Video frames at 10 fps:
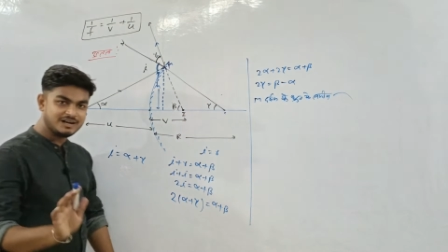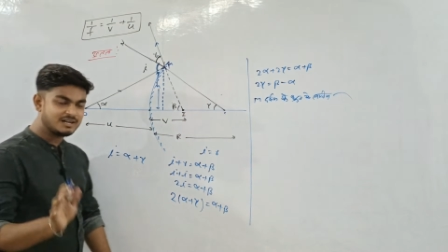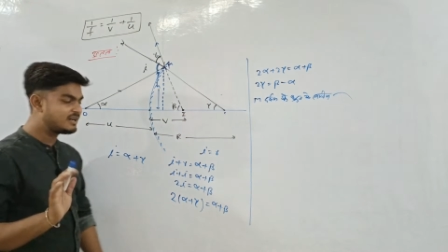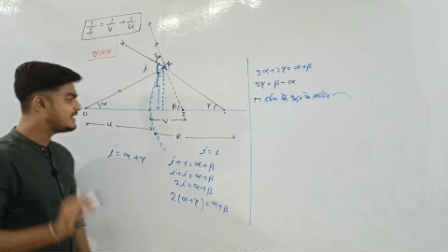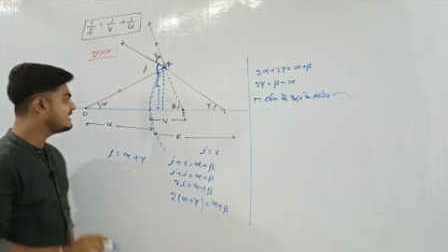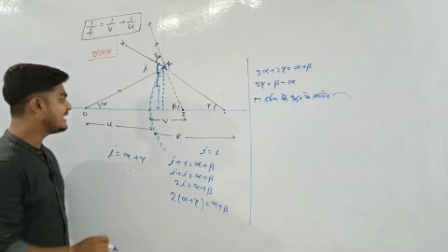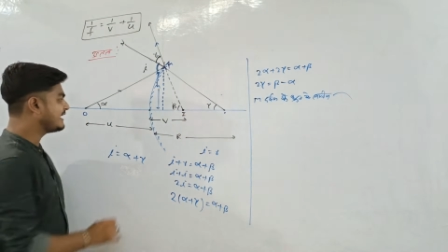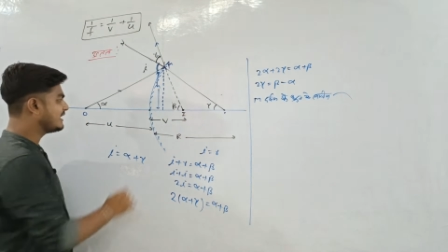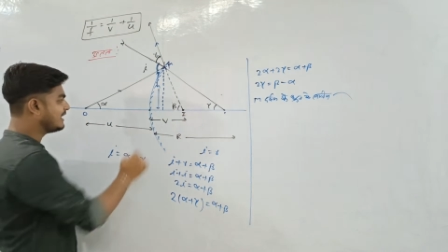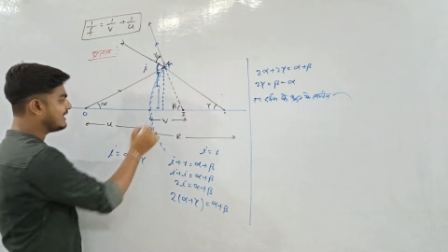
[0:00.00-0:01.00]
अगर नहीं
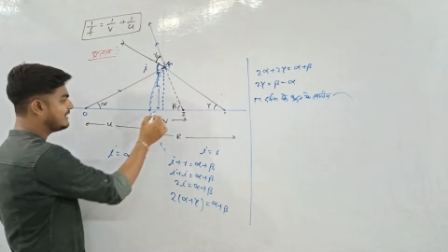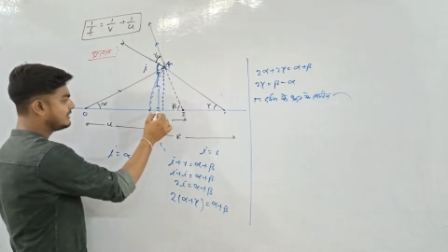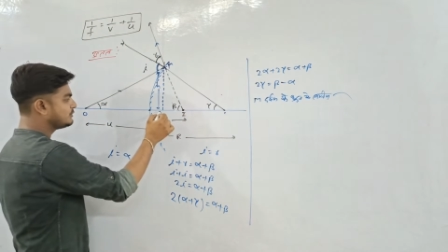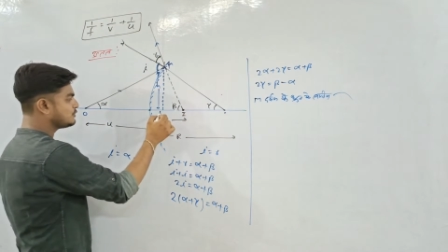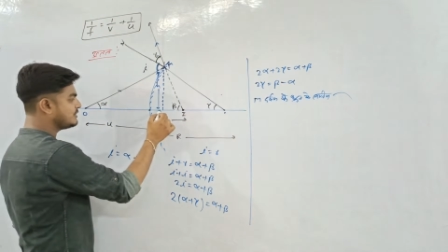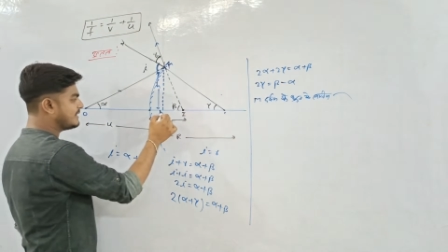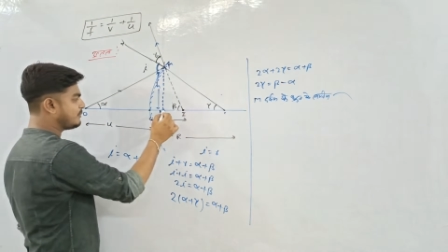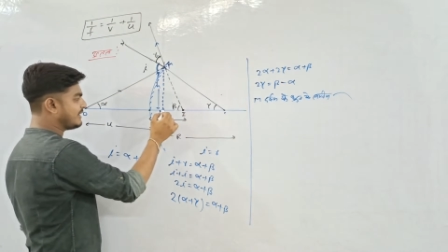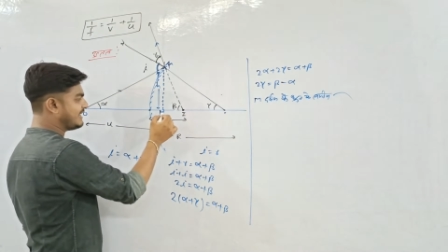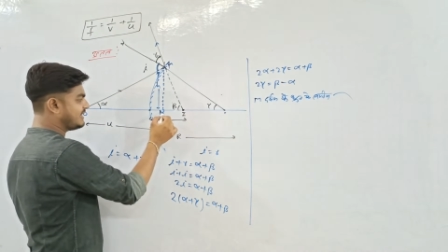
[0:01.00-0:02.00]
आएगा तो जो ये
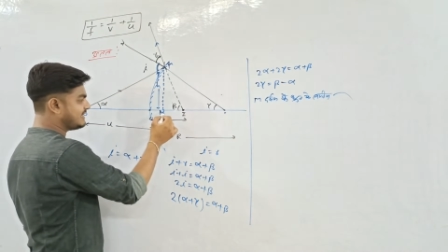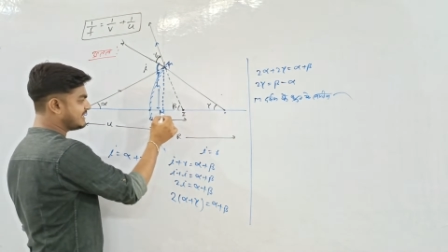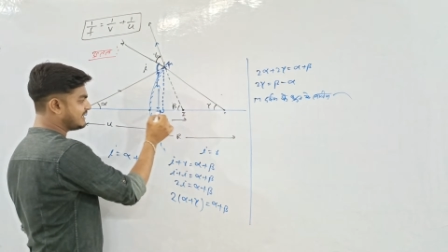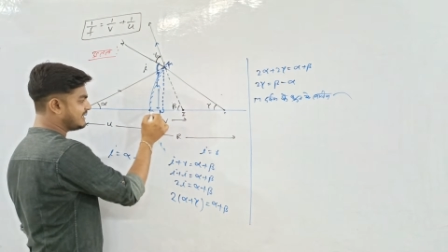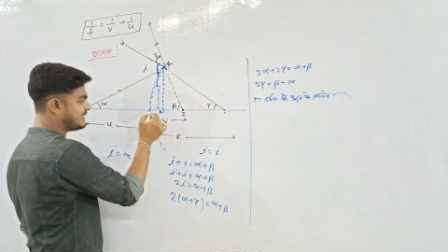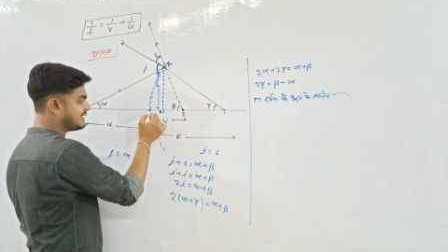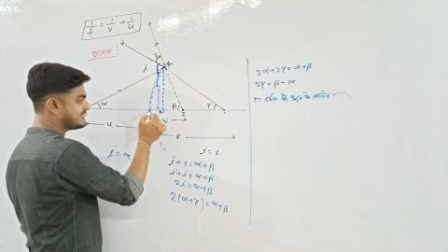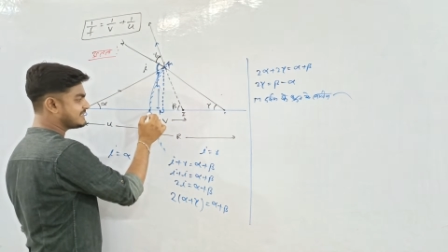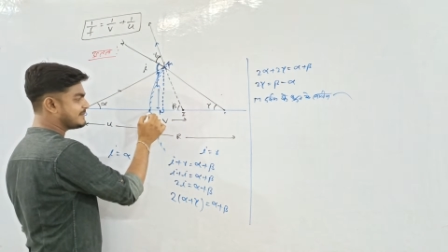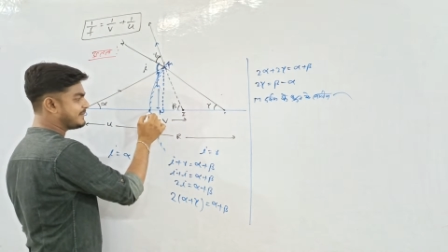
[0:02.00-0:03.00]
पॉइंट यन है ये
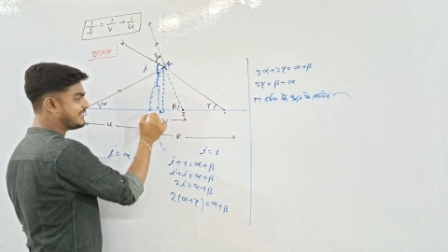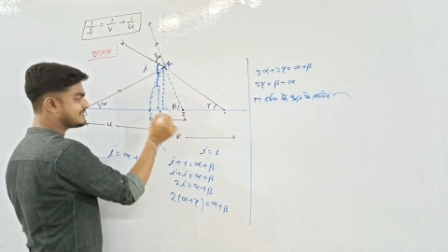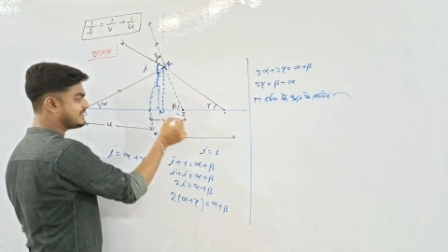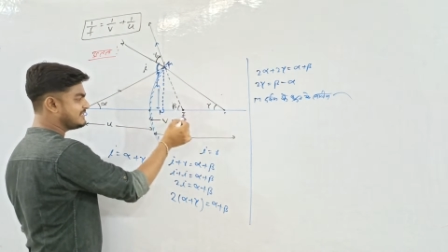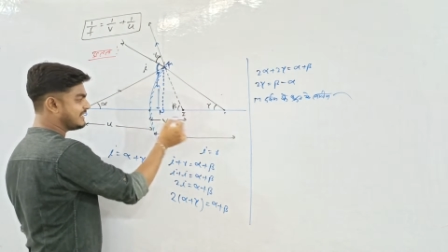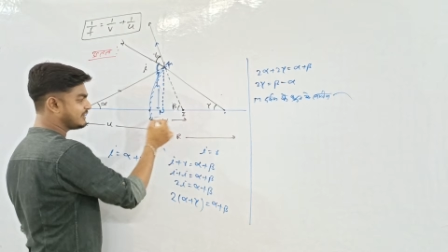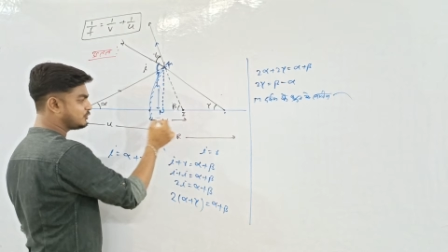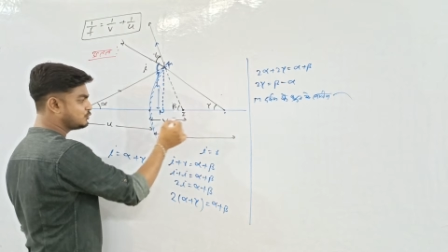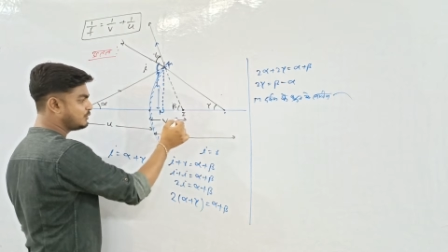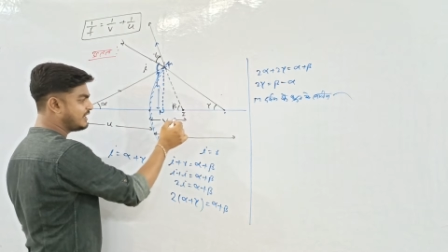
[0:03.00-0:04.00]
इसके पास नहीं आएगा
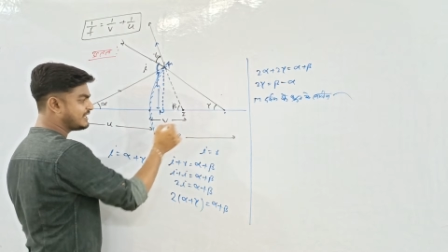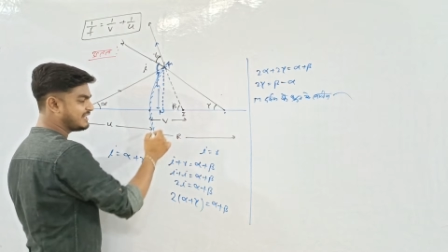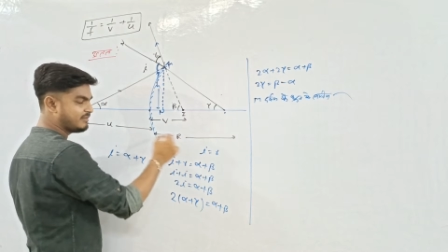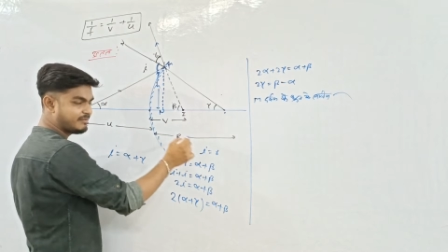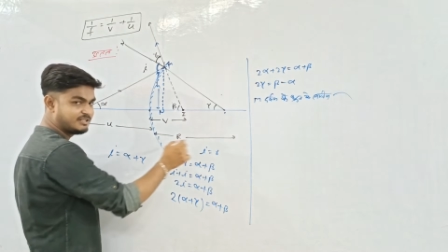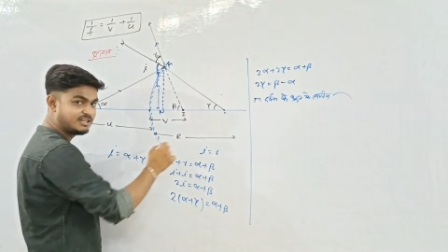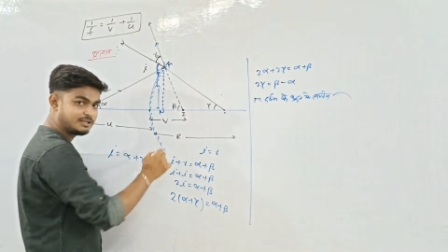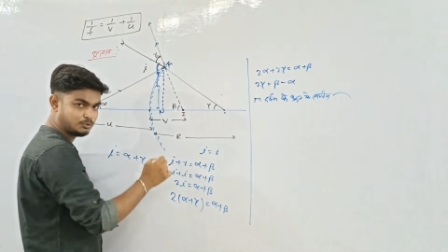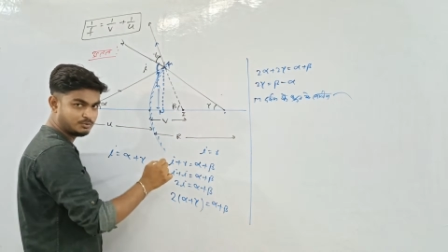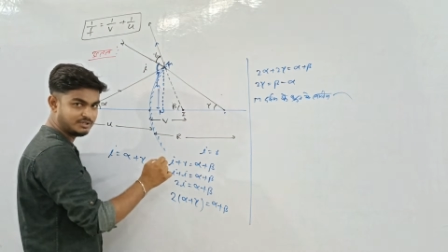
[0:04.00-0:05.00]
तो दूरी लिखने में हमें
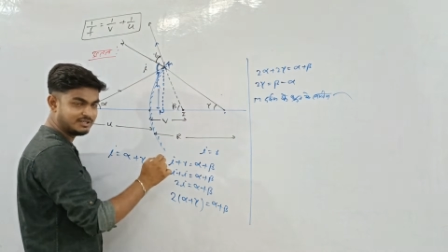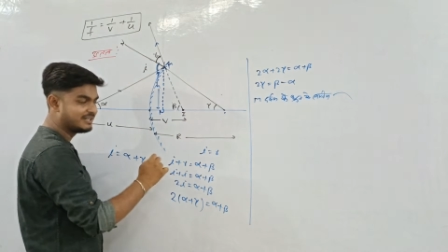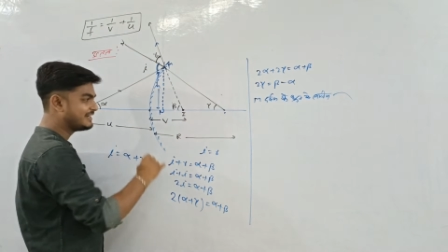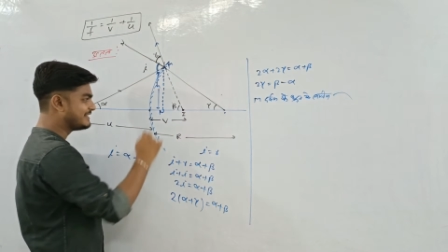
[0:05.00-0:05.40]
दिक्कत होगी